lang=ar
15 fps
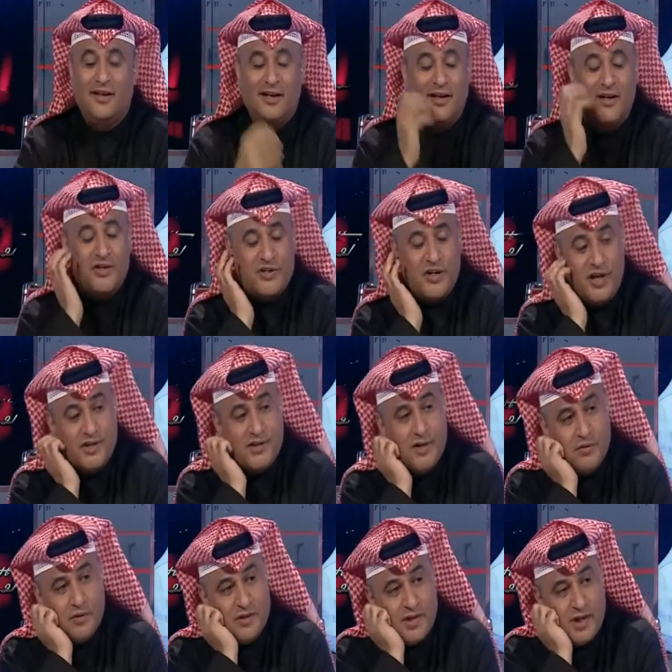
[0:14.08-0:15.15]
ايش راح
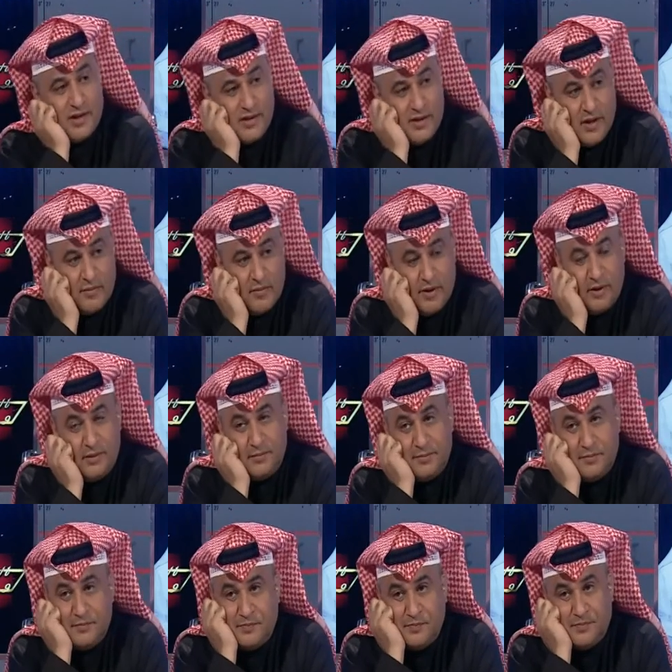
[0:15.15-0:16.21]
تسوي وزارة التربية
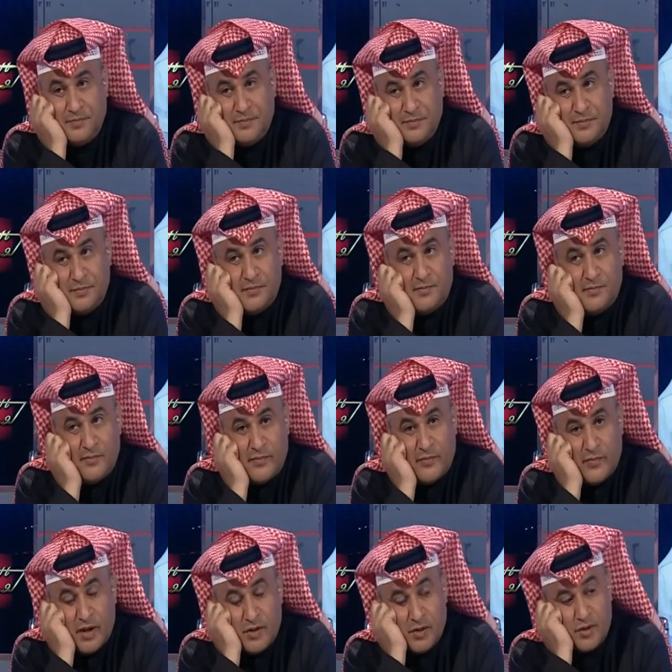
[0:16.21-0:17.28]

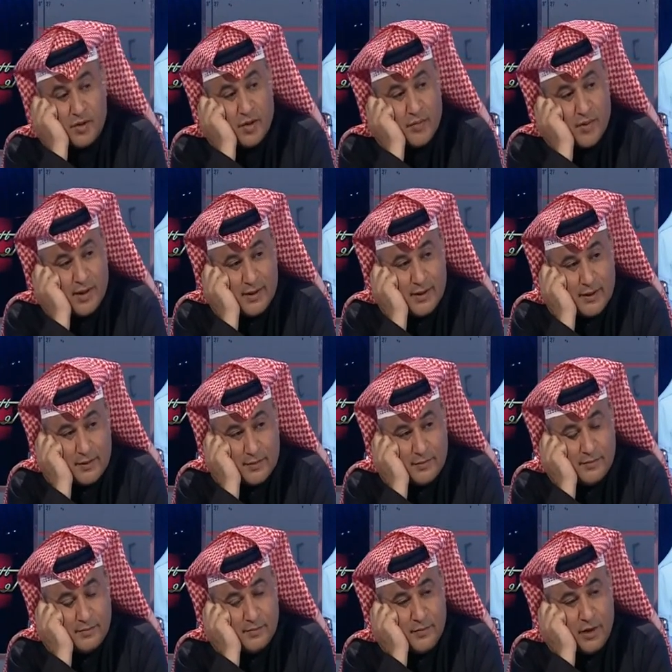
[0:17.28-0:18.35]
دكتور بدر
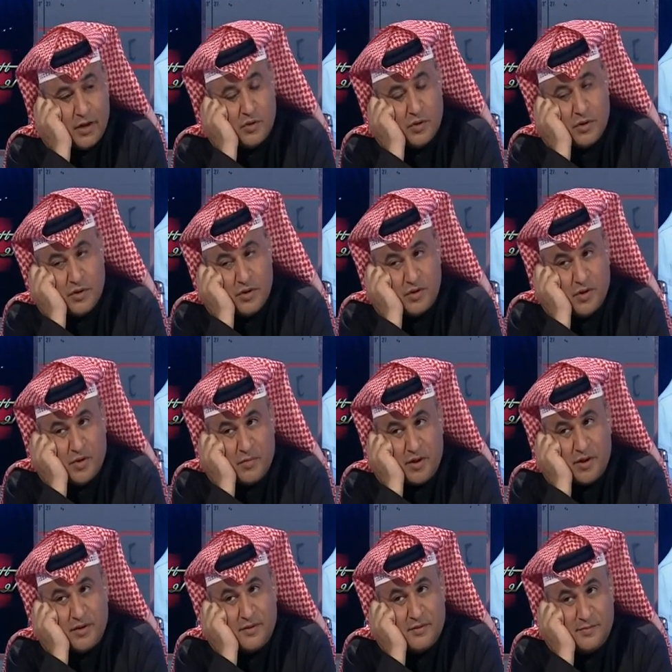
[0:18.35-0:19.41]
اعطوني دكتور
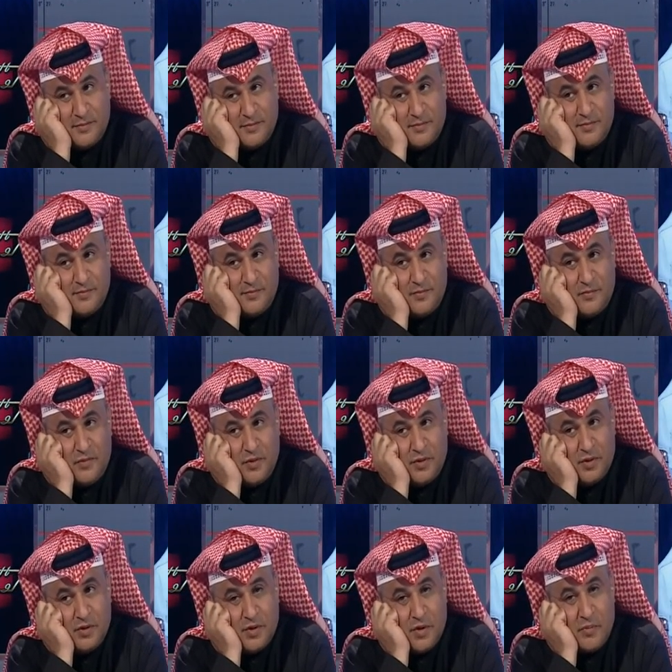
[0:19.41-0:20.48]
بدر
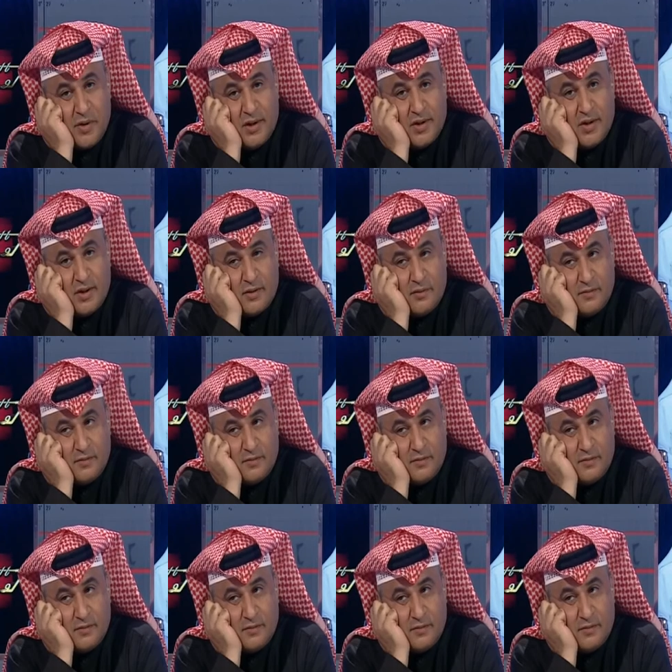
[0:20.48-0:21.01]
دكتور بدر